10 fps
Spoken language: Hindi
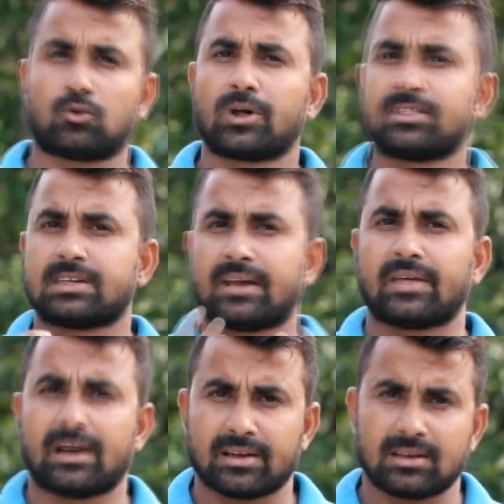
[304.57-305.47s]
है थोड़ा
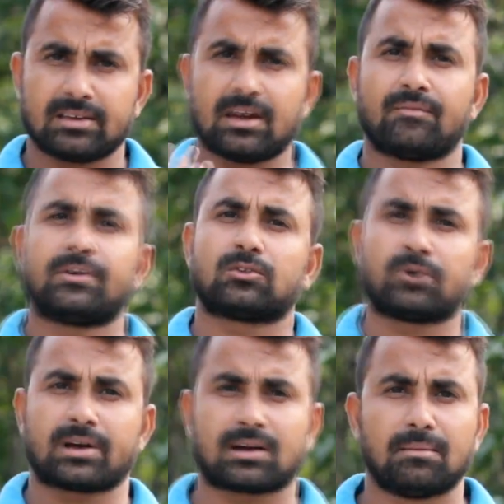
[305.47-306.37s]
ज़्यादा है या फिर
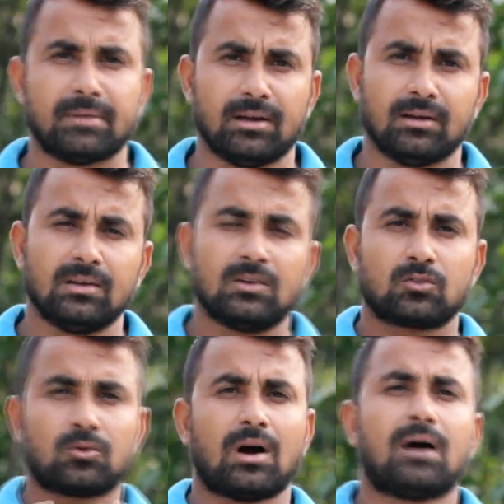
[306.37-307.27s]
थोड़ा कम है
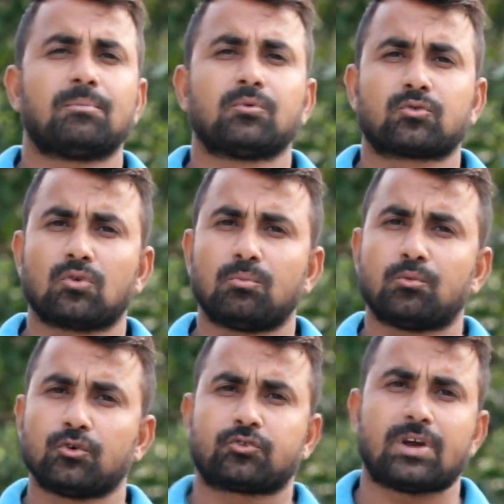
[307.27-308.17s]
तो आप उसको
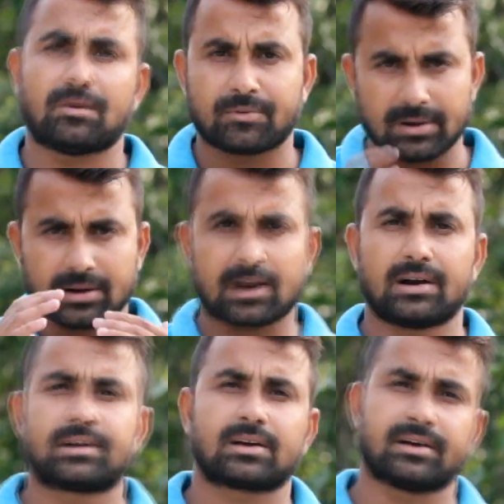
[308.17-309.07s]
बूस्ट या फिर
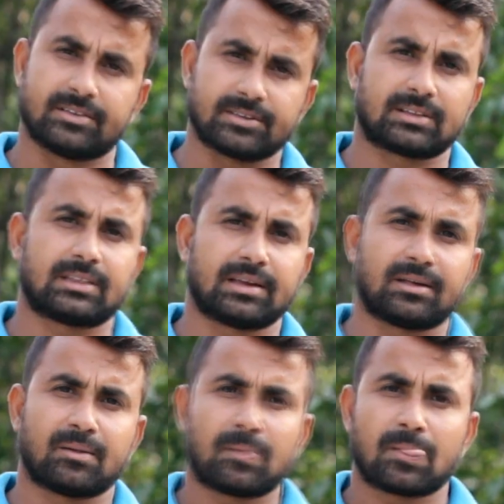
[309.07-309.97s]
कट कर सकते
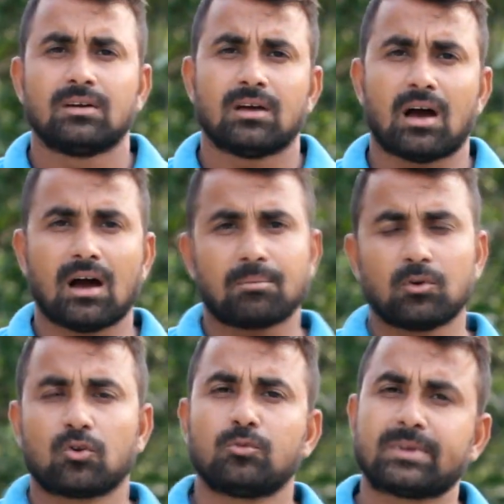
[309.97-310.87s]
हैं आप
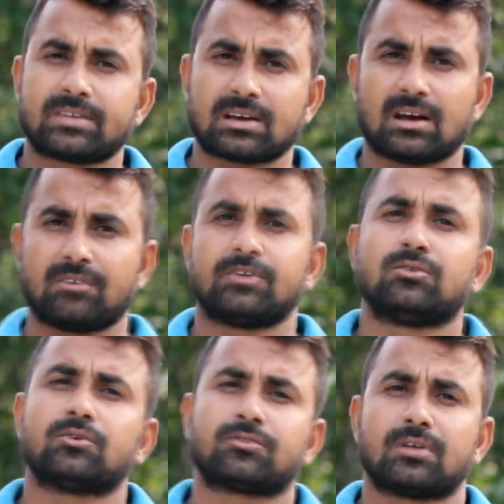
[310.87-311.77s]
लोगों में से काफ़ी
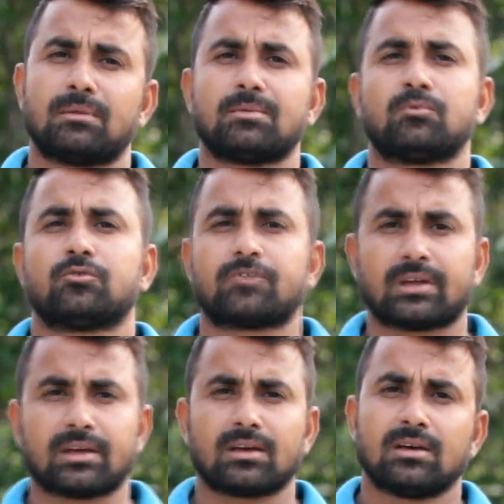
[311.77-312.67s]
दोस्त हमें
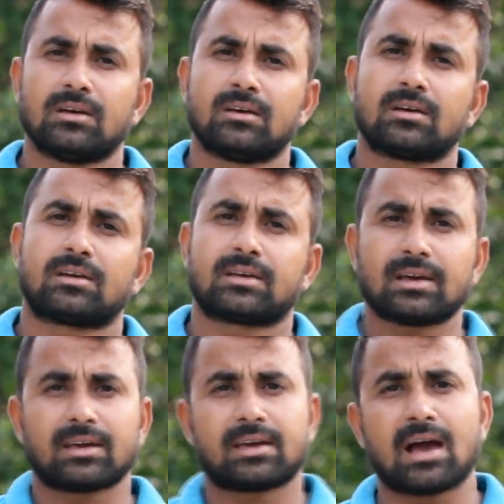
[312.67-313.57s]
पूछते हैं
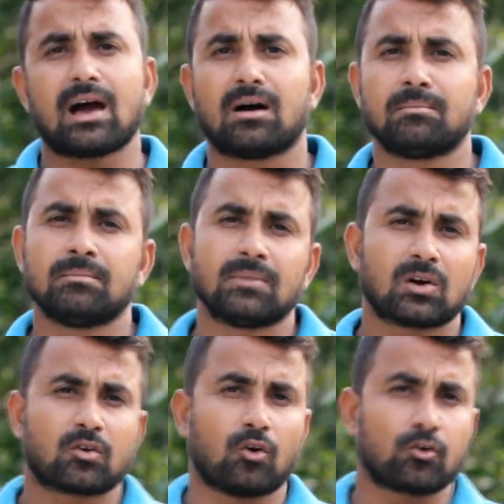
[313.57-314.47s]
कि क्या हम
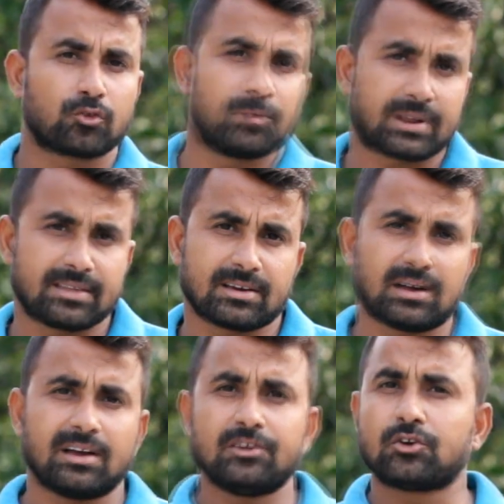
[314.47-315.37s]
क्रॉसओवर की
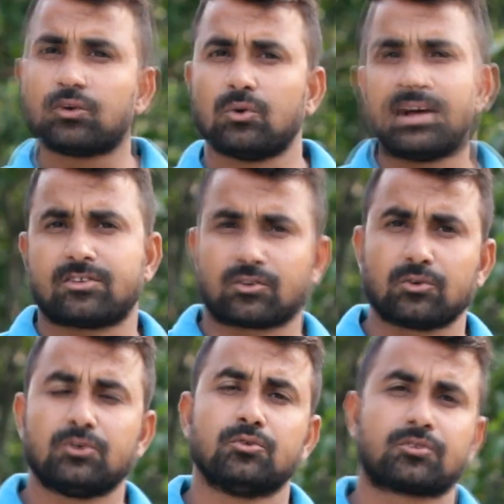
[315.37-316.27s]
जगह इक्वलाइजर
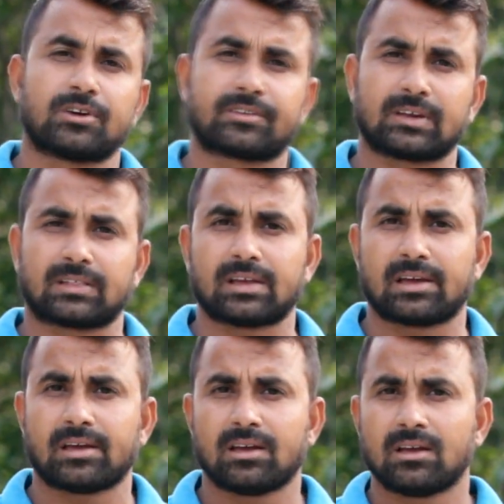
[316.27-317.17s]
को यूज कर सकते
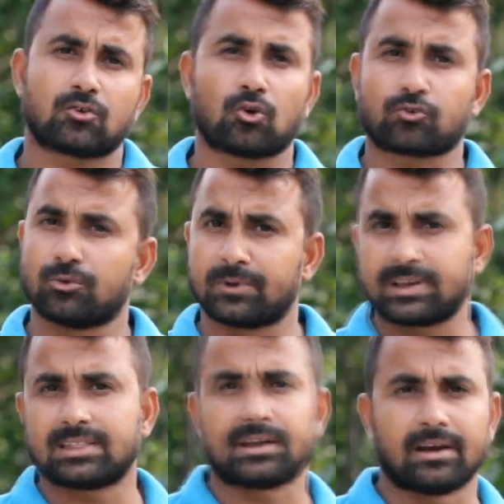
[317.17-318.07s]
हैं क्रॉसओवर
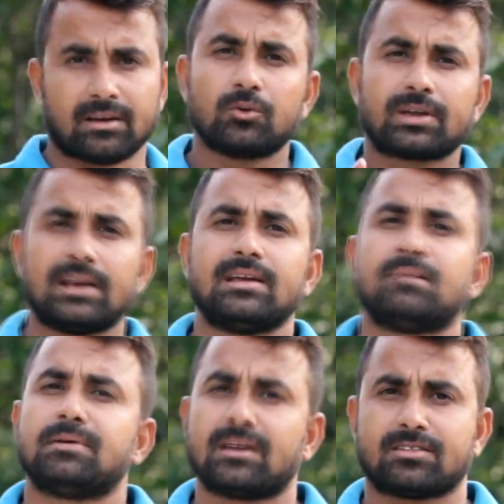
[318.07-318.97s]
की तरह उनके
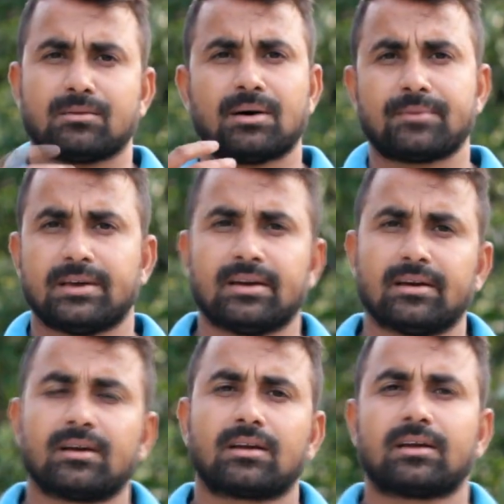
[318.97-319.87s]
लिए मेरा जवाब ये
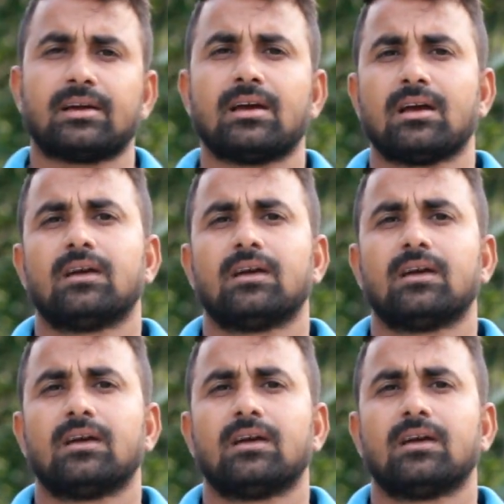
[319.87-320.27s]
है कि